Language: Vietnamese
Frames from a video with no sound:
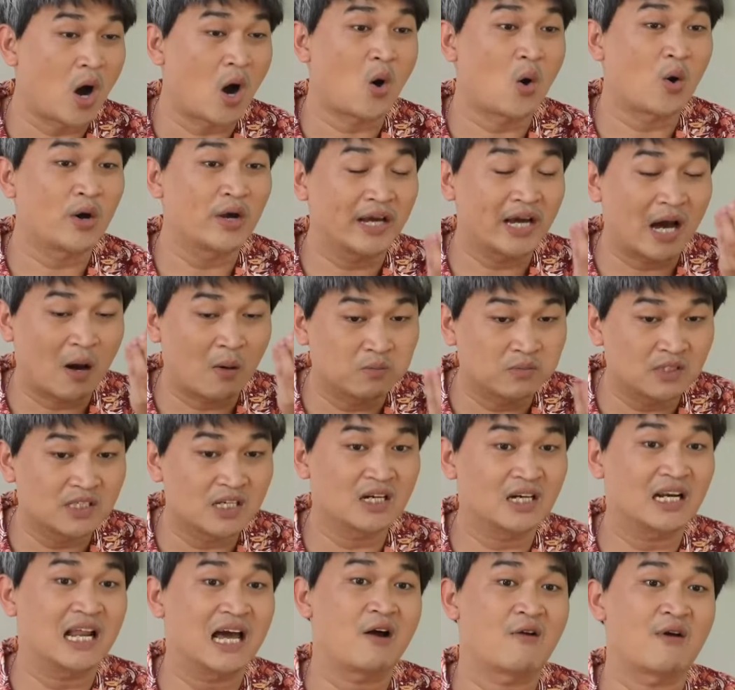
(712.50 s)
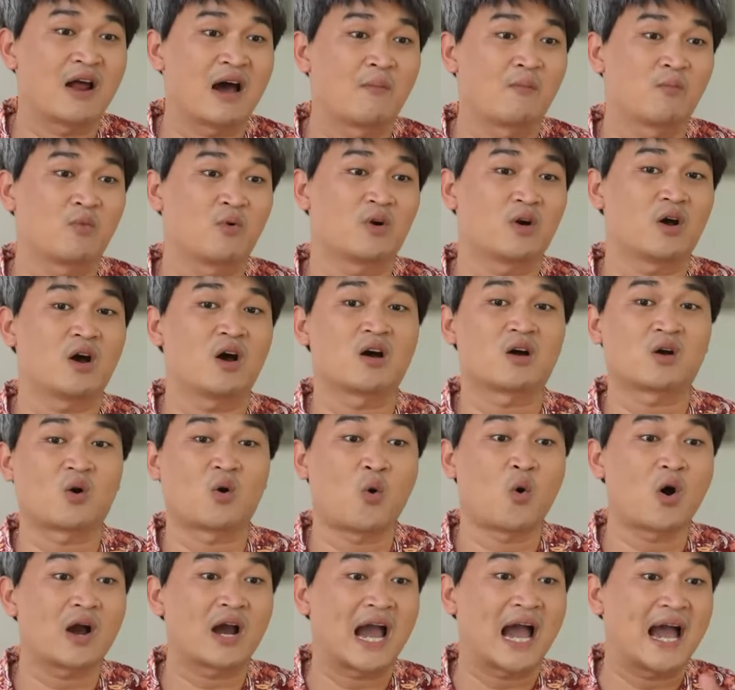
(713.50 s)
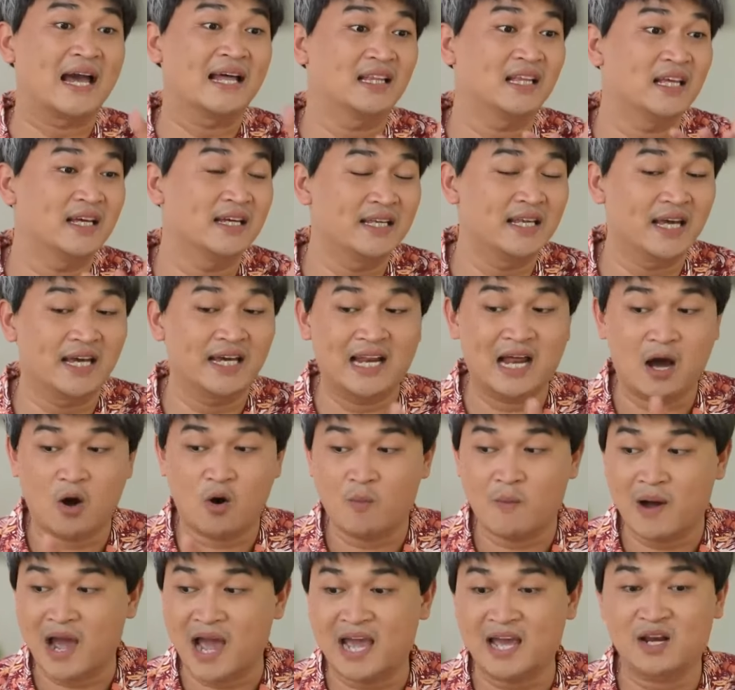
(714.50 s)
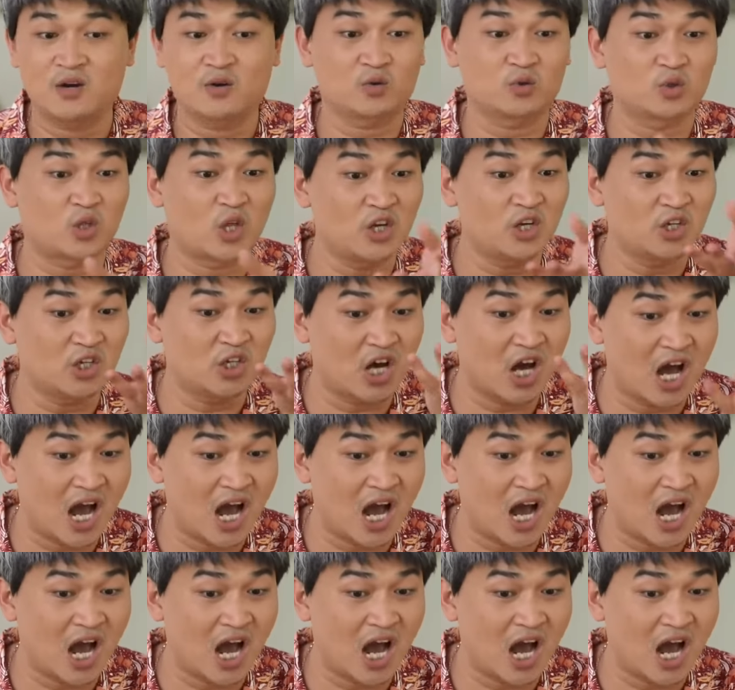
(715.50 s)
hôi công sức lao động của nó của cải tivi đầu máy nó tích